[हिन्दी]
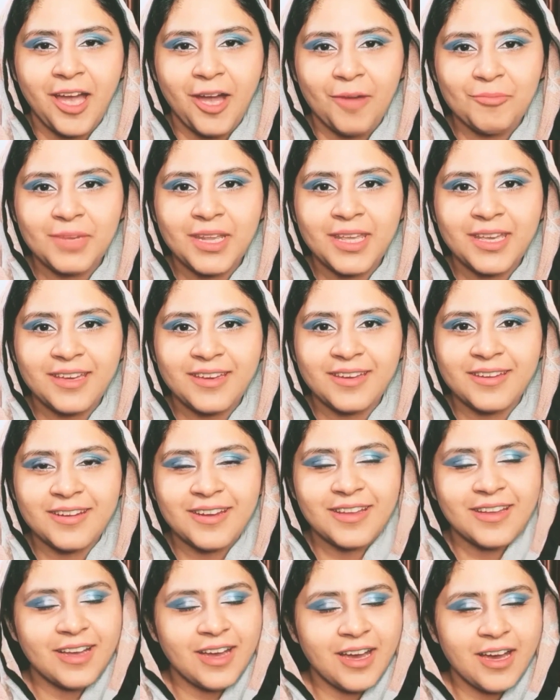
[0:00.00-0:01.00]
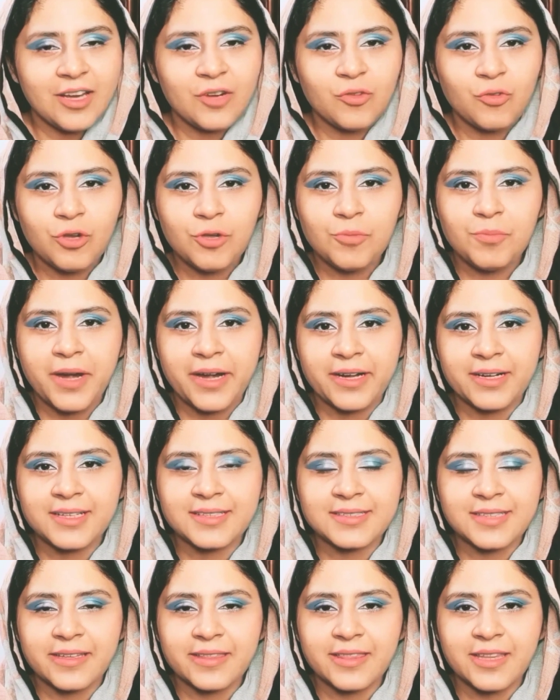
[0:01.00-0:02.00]
काम नहीं कर रहा हर कोई ब्रांड
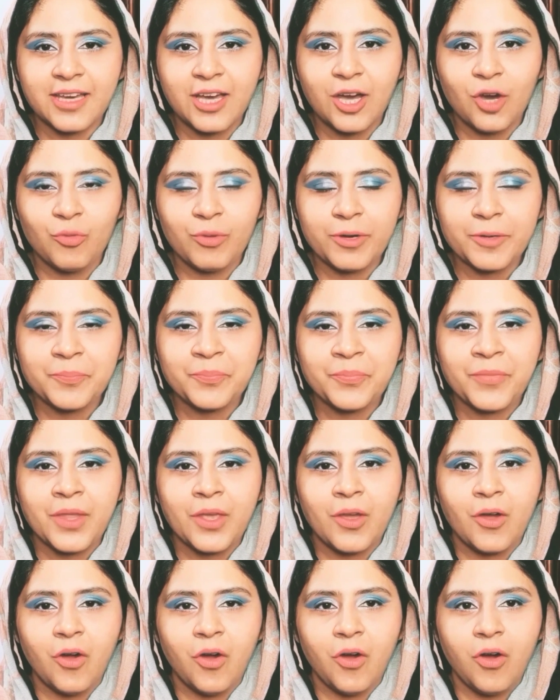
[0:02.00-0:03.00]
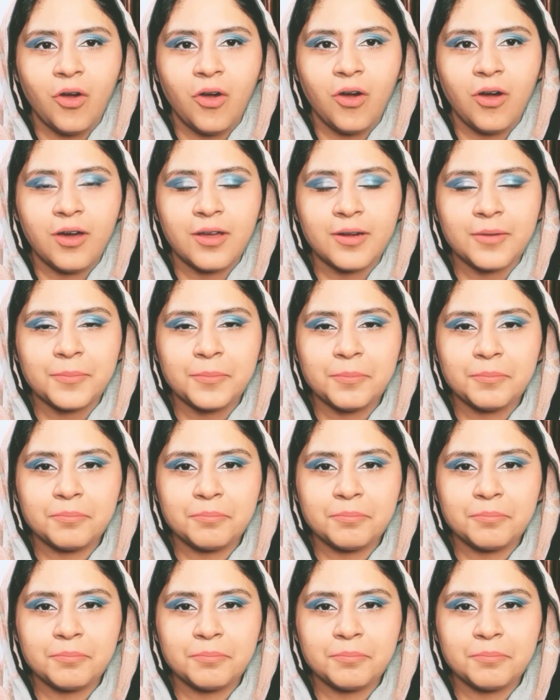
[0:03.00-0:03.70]
के साथ लगा हुआ है और